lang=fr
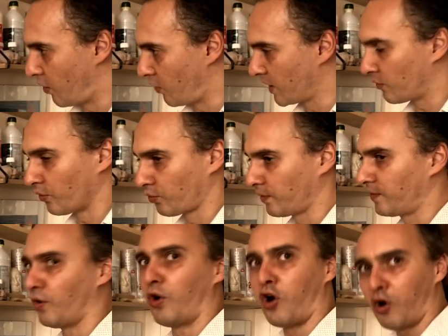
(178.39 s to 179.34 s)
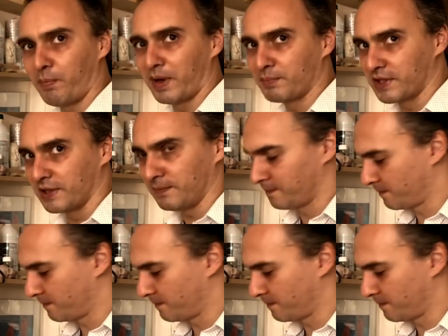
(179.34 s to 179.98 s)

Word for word: en les construisant en papier.